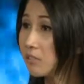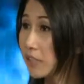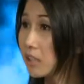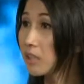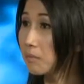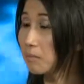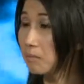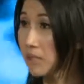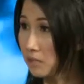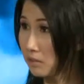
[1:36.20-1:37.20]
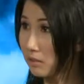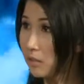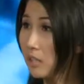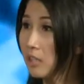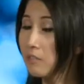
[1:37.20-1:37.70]
là việc rất là bình thường.
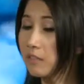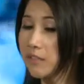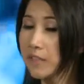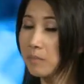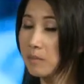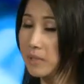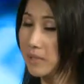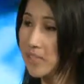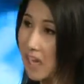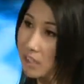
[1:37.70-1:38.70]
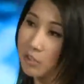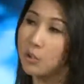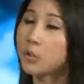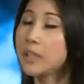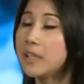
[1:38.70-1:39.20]
Và khi mà mình giận
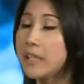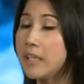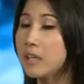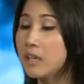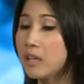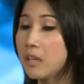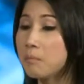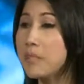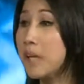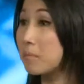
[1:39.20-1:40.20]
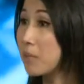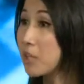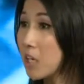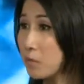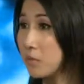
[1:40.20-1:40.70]
rồi thì mình giận
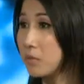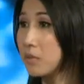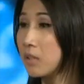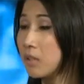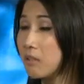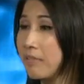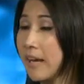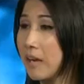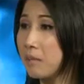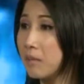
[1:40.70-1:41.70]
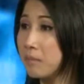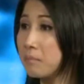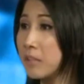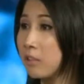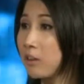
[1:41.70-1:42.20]
bao lâu và
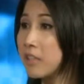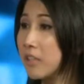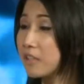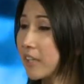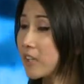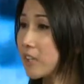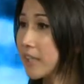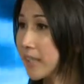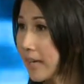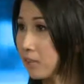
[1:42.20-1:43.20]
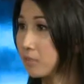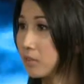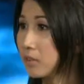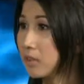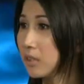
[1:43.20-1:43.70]
mình có những cái phản ứng như thế nào.
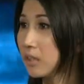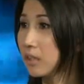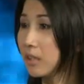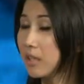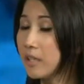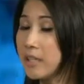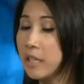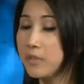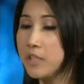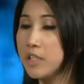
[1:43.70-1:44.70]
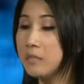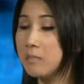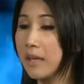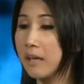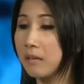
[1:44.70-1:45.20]
Nếu như
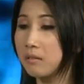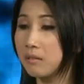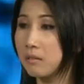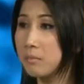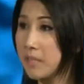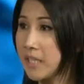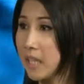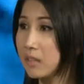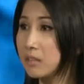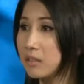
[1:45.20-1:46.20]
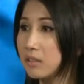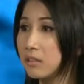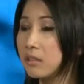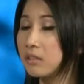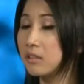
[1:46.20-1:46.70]
mà mình giận
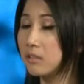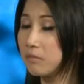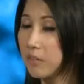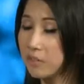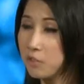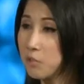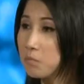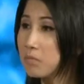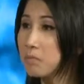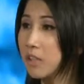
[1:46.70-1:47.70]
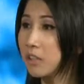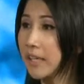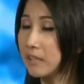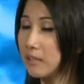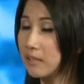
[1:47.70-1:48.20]
vài phút, mình có
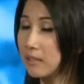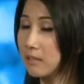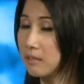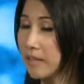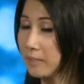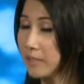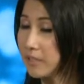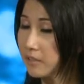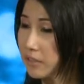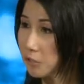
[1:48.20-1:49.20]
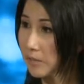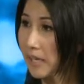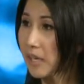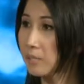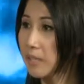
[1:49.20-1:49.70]
thể tự làm dịu
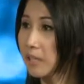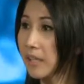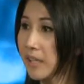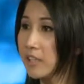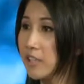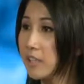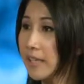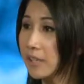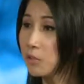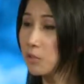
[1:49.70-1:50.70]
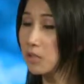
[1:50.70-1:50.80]
lại, mình có thể trở lại cái